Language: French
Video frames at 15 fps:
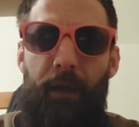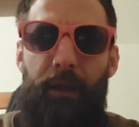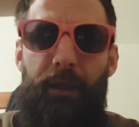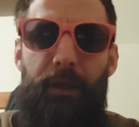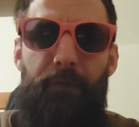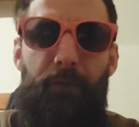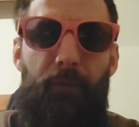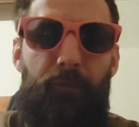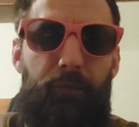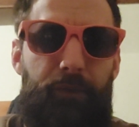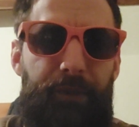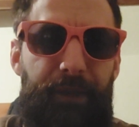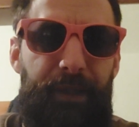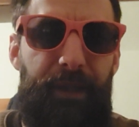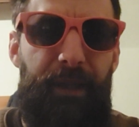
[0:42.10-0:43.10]
qui vont vous
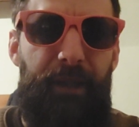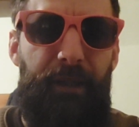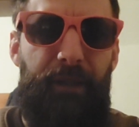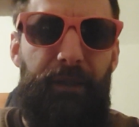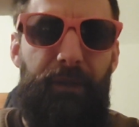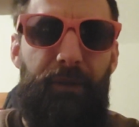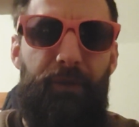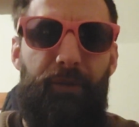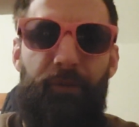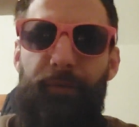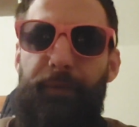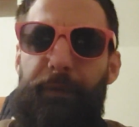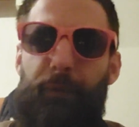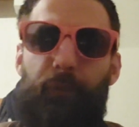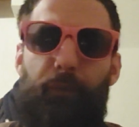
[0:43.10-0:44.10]
dire
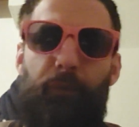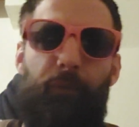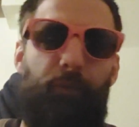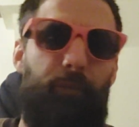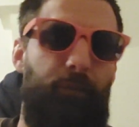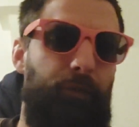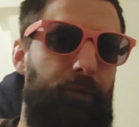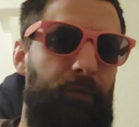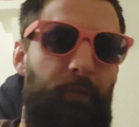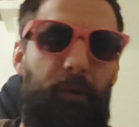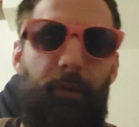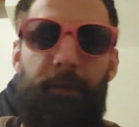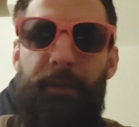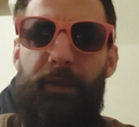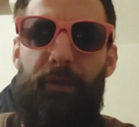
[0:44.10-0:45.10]
qu'ils sont
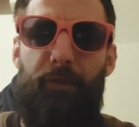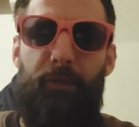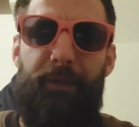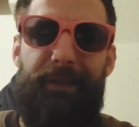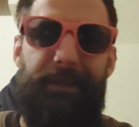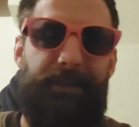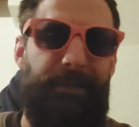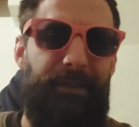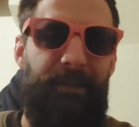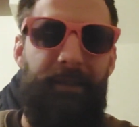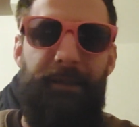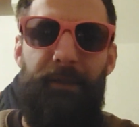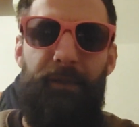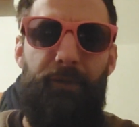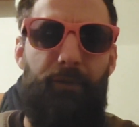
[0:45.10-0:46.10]
musulmans, qui sont chrétiens,
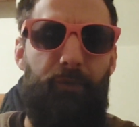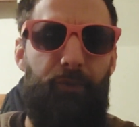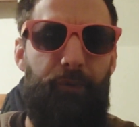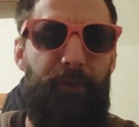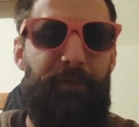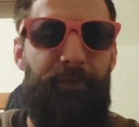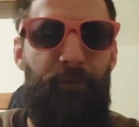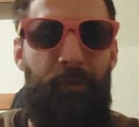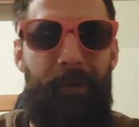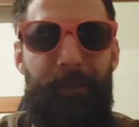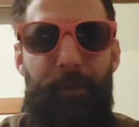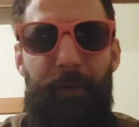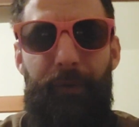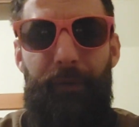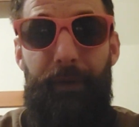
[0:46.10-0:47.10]
qui sont juifs, peu
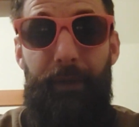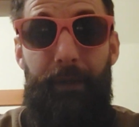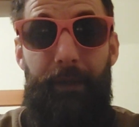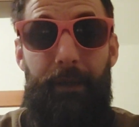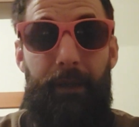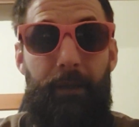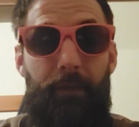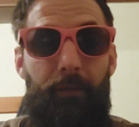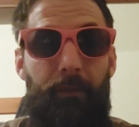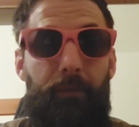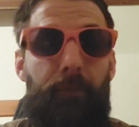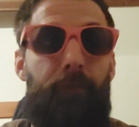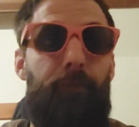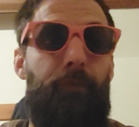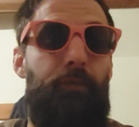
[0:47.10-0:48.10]
importe, et qui
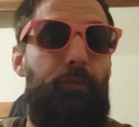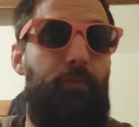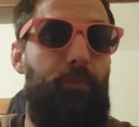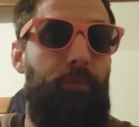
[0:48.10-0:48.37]
ont vu